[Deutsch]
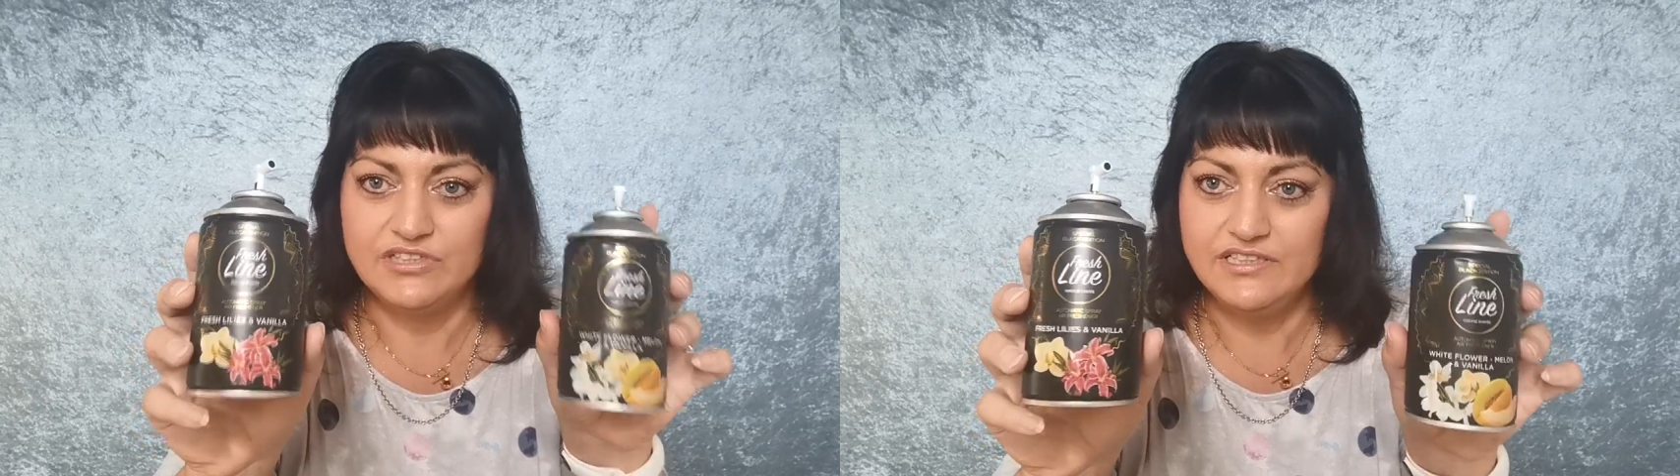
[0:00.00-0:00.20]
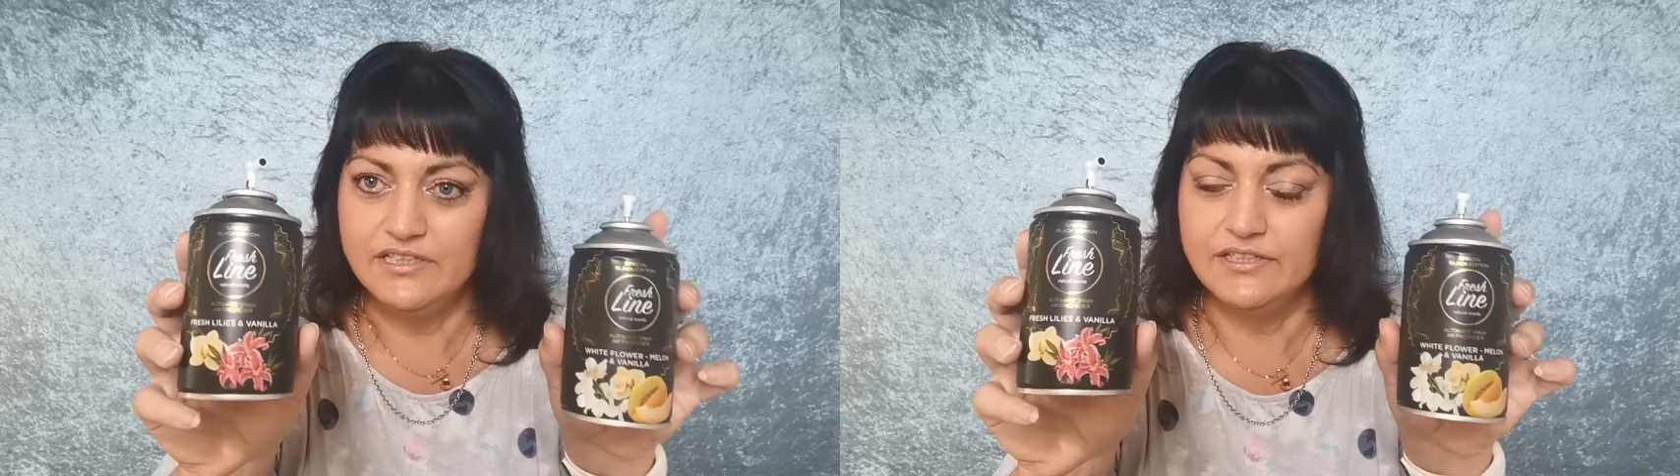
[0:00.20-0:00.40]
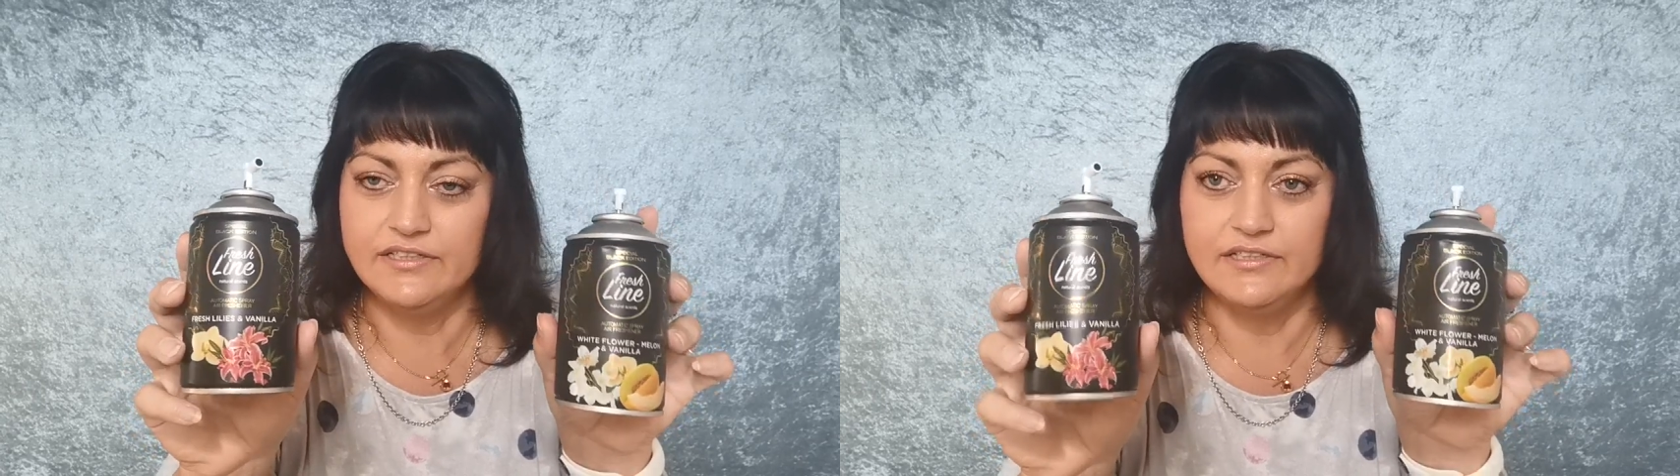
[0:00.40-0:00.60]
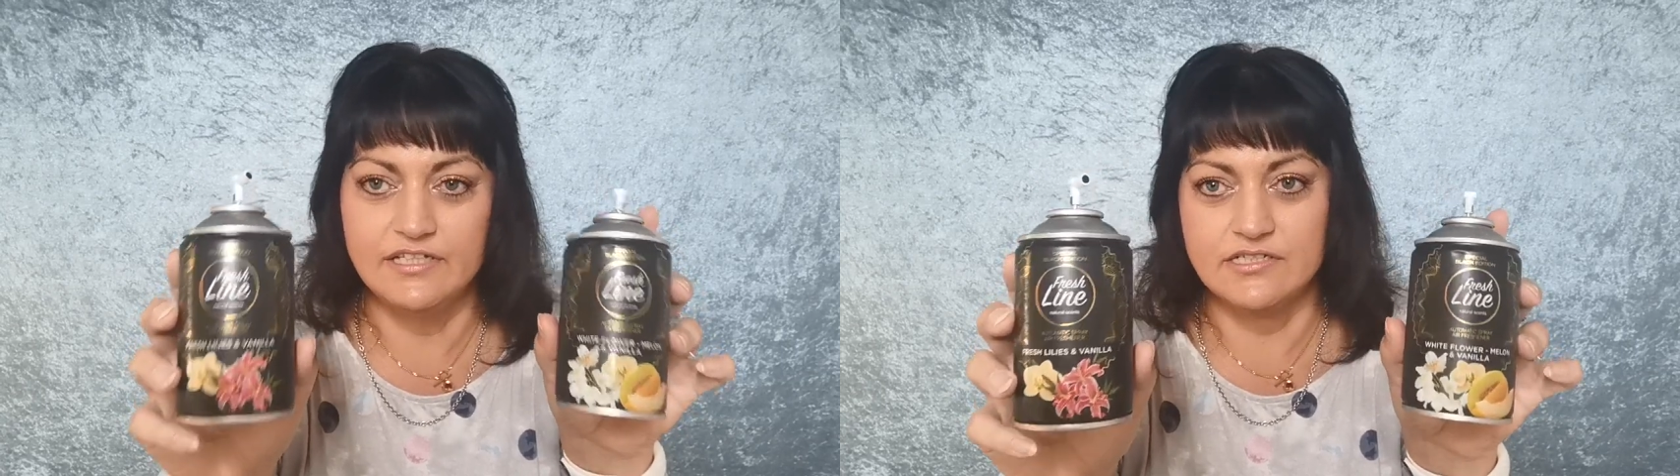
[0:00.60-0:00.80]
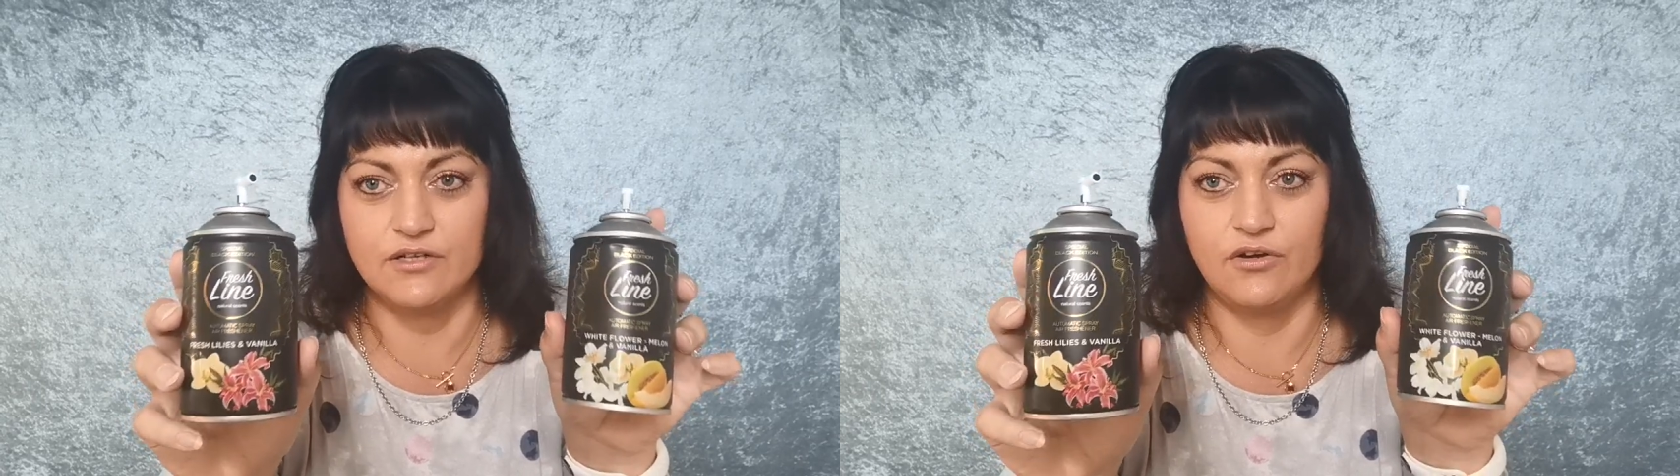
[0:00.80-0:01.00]
die
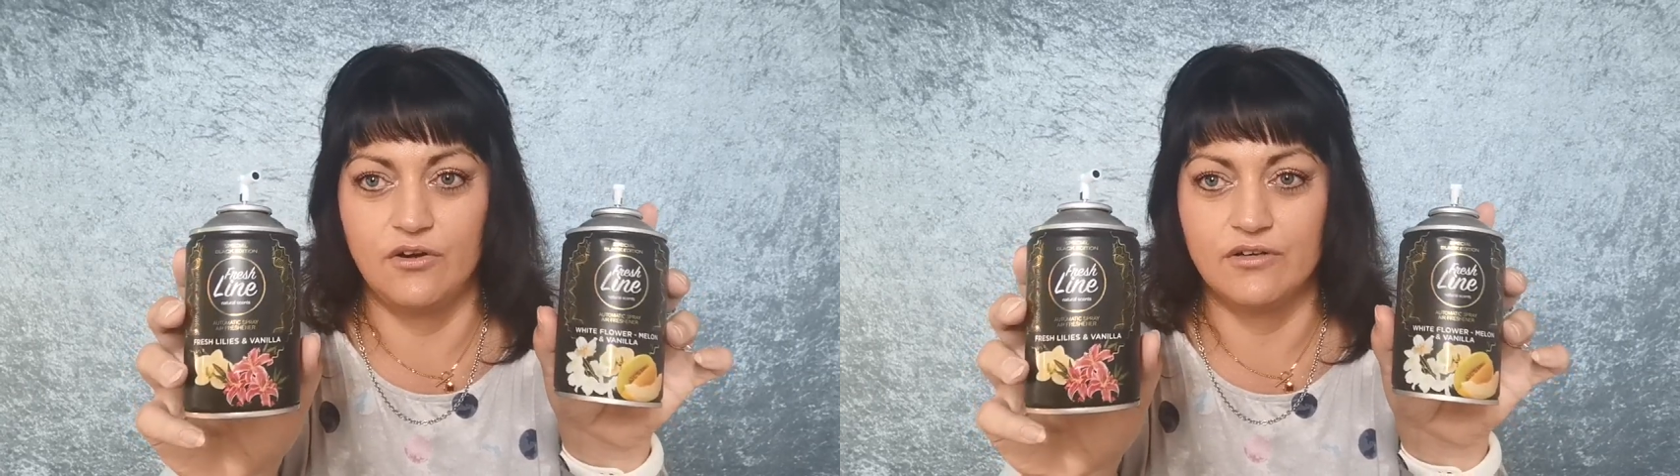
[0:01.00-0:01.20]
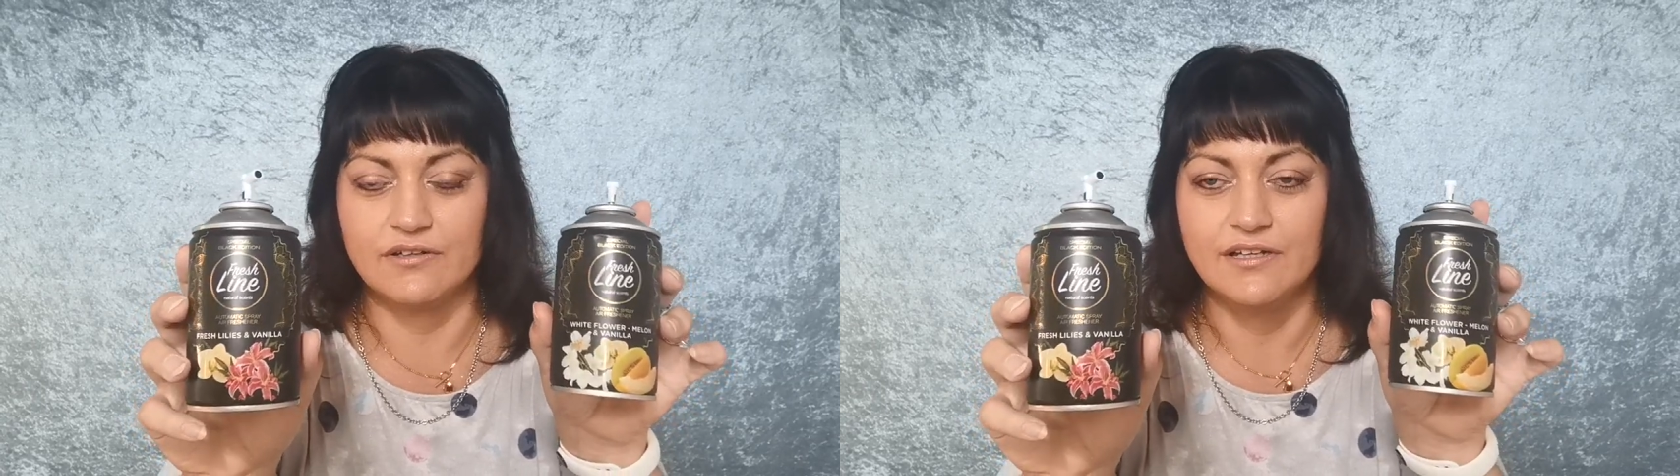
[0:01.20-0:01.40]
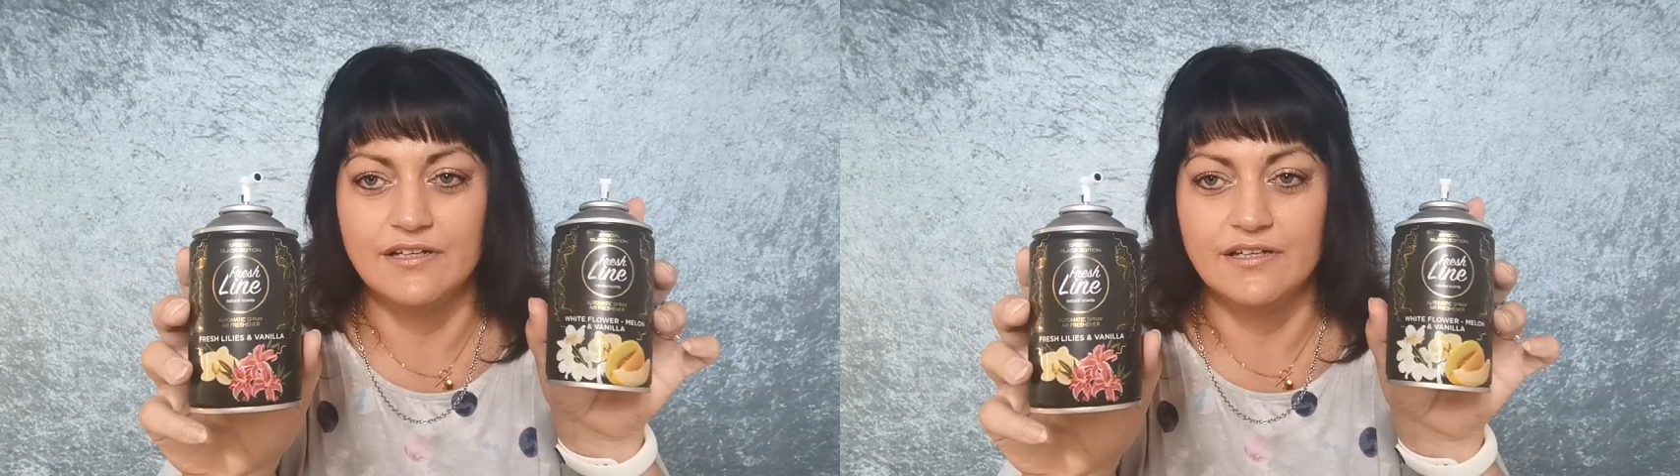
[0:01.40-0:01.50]
nicht gerochen.